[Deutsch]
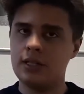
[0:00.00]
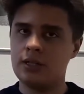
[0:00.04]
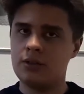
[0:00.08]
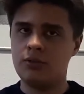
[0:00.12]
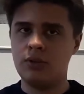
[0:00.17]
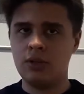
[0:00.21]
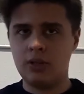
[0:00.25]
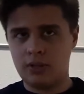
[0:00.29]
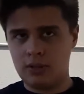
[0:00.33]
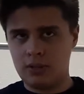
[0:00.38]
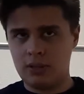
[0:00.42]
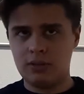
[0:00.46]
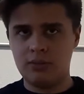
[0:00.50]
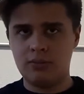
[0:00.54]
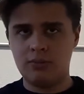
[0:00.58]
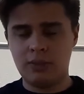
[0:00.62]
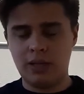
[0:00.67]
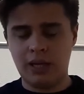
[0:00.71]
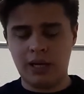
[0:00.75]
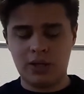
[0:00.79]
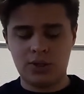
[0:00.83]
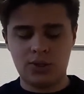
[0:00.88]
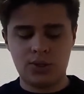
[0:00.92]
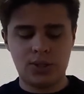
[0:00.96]
Den Greek Deal
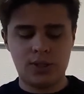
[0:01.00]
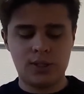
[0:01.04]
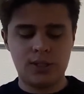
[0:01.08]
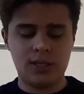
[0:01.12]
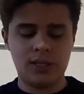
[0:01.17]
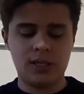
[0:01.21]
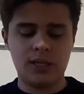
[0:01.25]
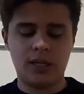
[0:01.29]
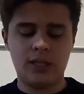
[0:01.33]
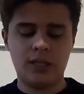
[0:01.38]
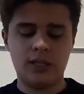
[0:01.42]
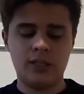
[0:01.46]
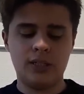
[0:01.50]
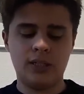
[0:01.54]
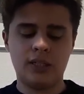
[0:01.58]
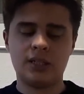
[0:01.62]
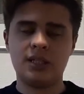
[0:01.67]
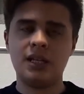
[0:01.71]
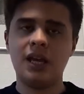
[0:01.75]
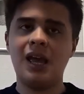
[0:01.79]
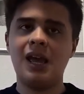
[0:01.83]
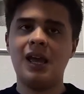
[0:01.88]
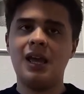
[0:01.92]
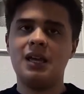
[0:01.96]
beherrsche ich nicht,
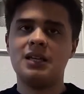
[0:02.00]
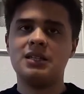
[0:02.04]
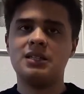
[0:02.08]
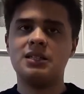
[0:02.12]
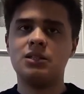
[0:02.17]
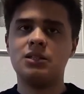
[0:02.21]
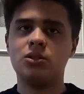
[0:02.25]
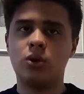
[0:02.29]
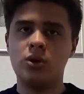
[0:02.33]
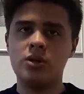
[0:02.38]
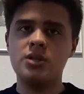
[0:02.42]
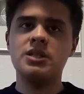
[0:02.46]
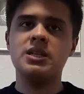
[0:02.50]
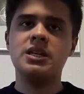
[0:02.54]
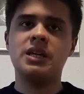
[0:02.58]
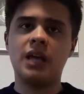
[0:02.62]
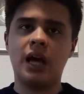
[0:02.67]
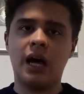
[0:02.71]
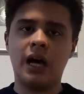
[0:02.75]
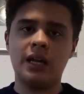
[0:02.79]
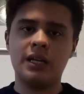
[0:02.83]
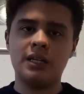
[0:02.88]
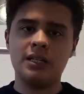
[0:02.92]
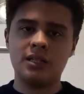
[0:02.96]
allerdings sollen die
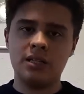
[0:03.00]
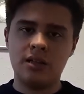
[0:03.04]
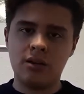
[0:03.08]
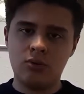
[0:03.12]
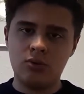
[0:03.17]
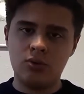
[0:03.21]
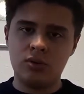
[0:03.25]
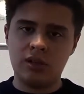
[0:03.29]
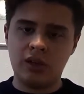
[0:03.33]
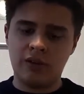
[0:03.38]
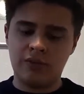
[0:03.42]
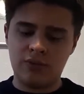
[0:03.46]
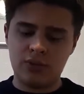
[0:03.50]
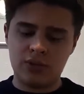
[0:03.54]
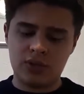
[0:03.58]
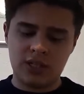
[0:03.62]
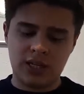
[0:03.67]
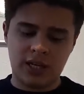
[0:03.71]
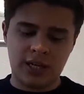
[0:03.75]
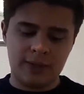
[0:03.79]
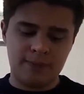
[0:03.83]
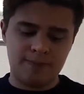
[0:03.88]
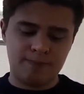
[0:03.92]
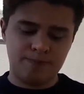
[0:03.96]
Karten sehr gut dafür
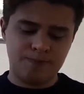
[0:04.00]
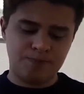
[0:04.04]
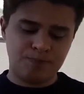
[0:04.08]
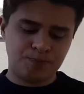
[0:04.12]
sein.